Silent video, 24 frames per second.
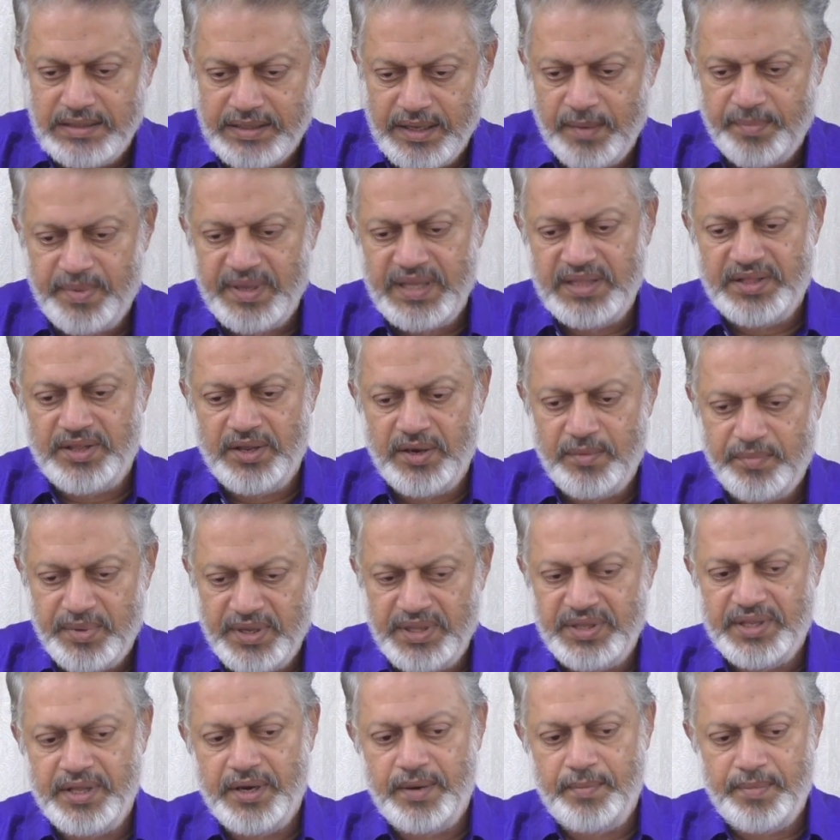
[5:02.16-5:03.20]
திருப்பி திருப்பி
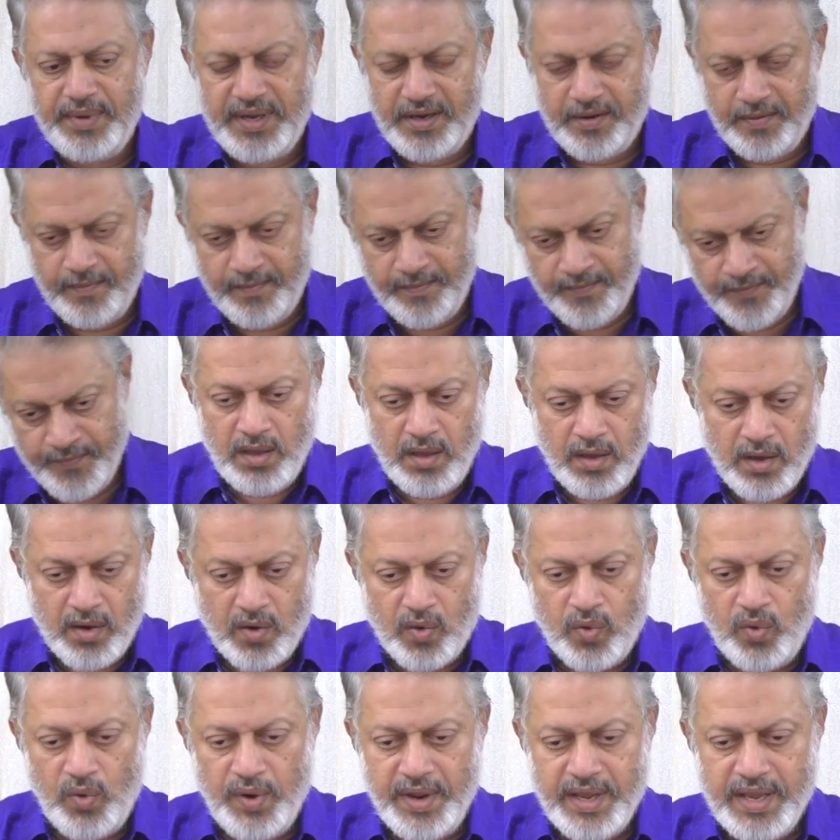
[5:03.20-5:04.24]
திருப்பி
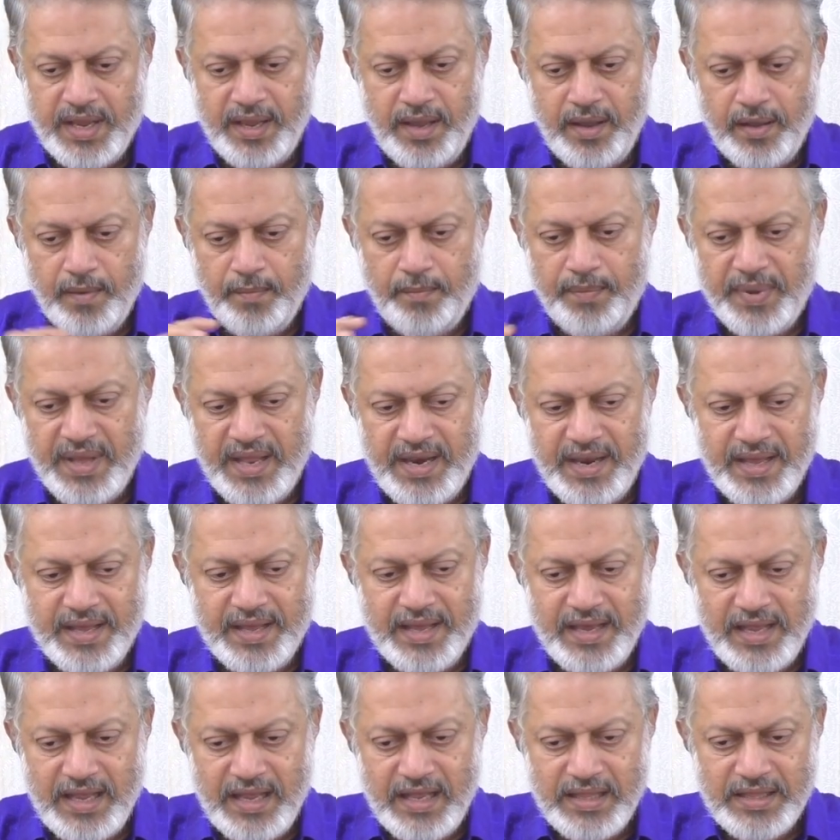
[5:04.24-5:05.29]
குறுக்கி
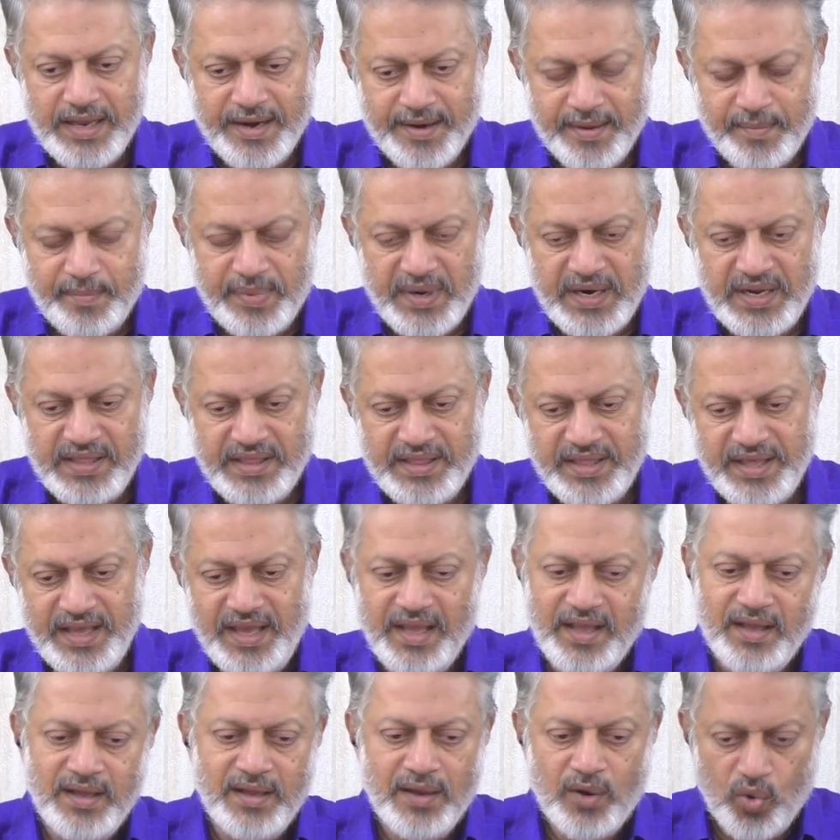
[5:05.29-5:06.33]
பெருக்கி திடப்படுத்தி
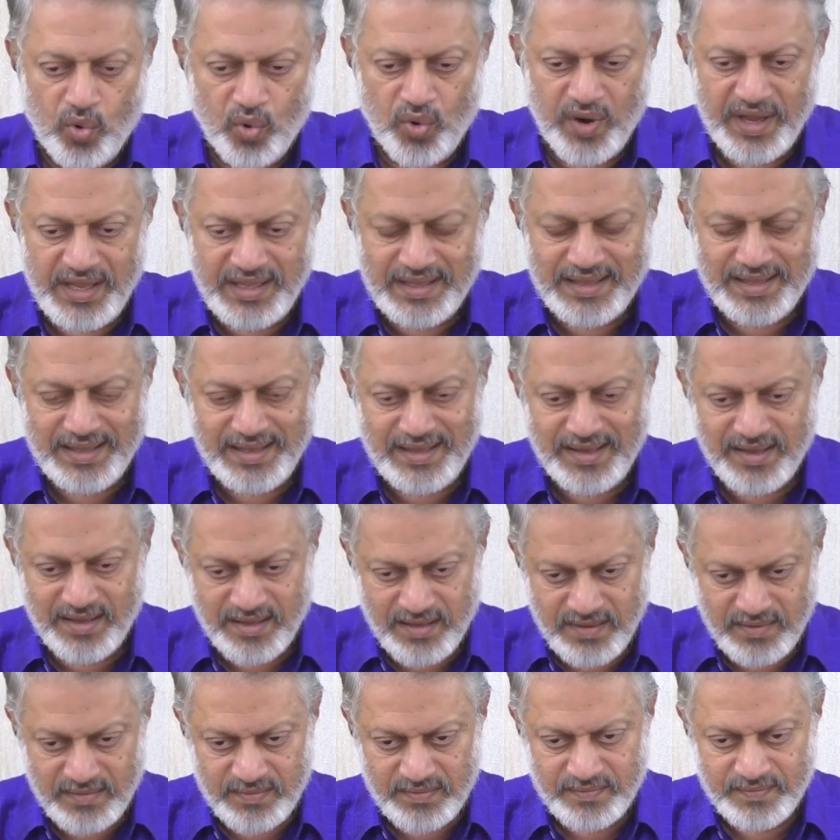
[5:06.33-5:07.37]
குறைத்து
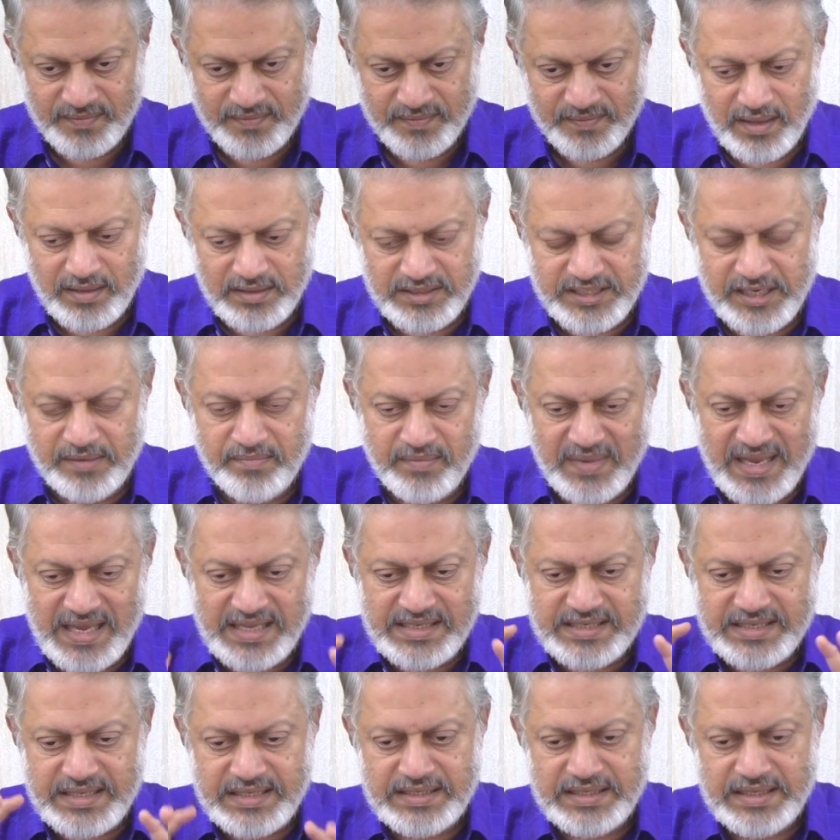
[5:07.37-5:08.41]

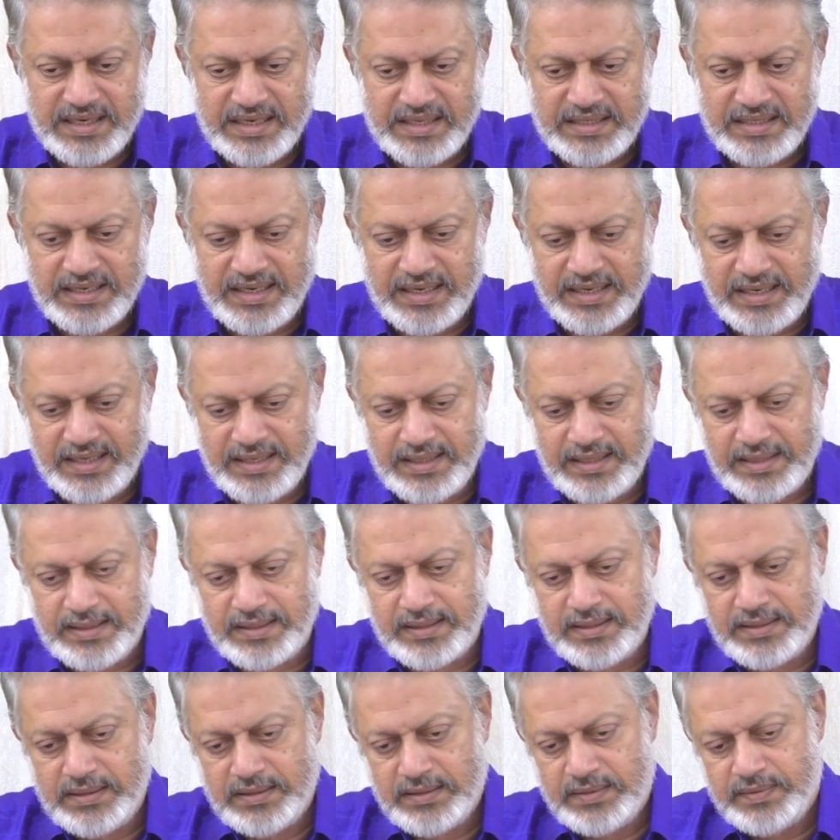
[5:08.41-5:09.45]
ஜிம்னாஸ்டிக்ஸ் நடந்துகிட்டே
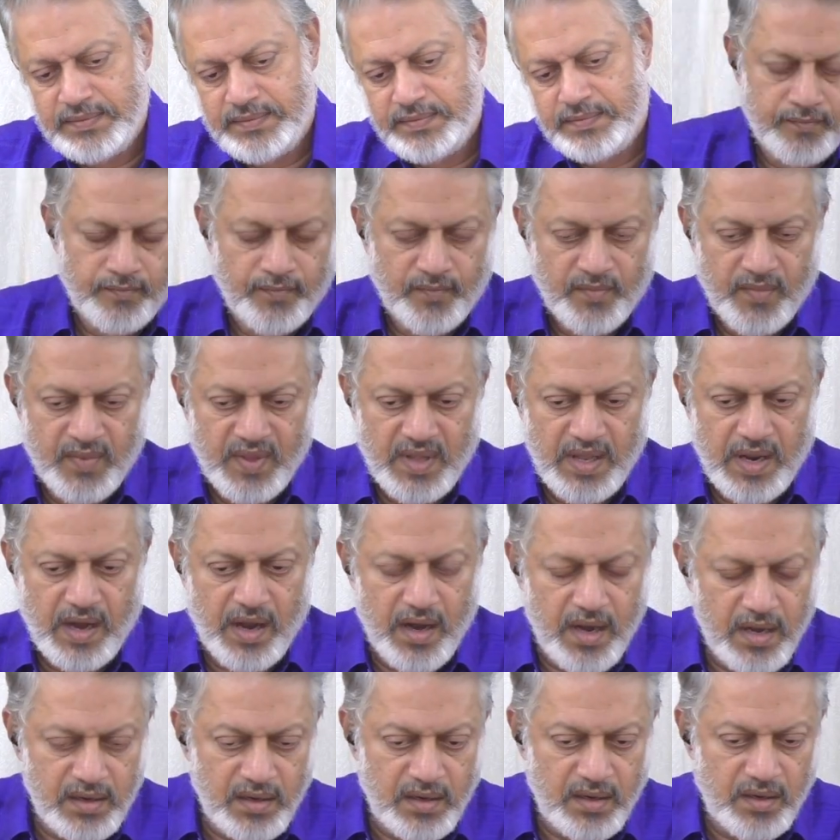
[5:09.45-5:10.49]
இருக்கு
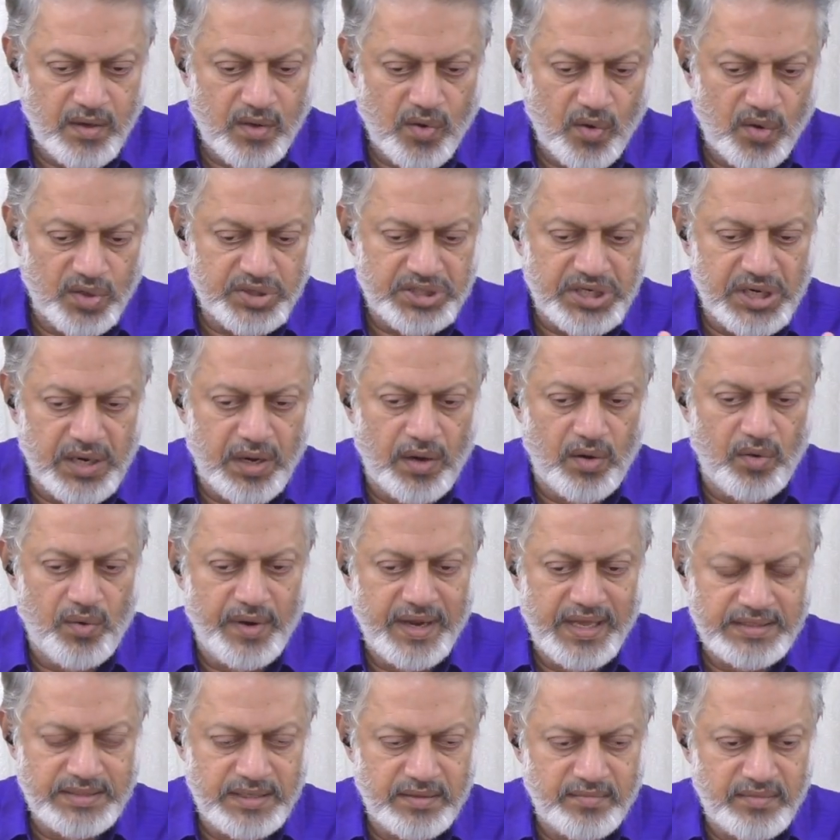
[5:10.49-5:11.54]
நான்கு
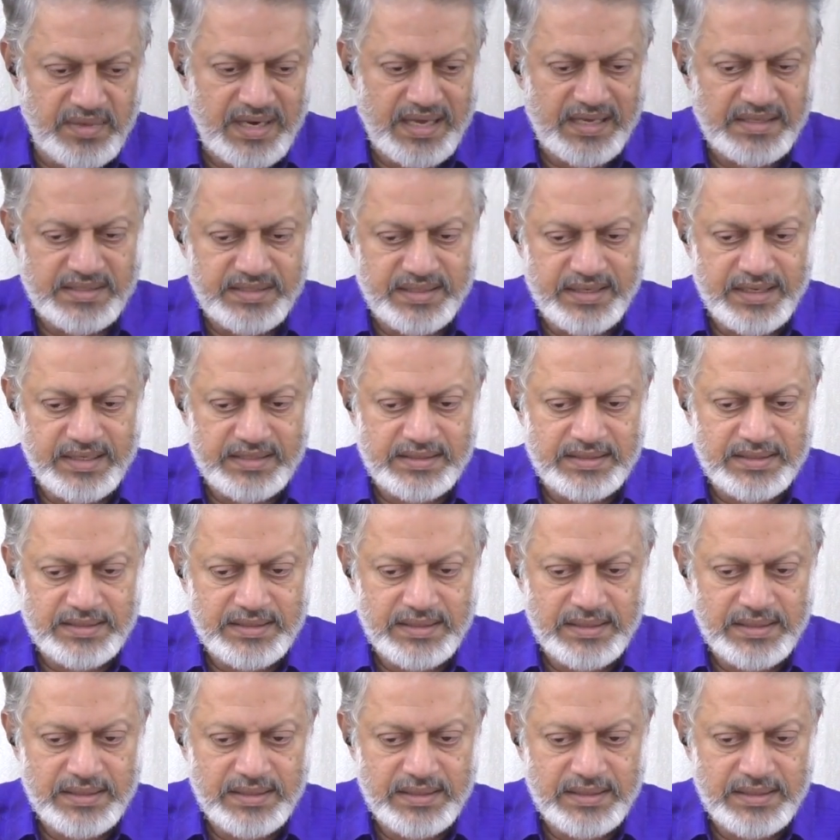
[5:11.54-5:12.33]
கோஷங்களுடைய ஜிம்னாஸ்டிக்ஸ்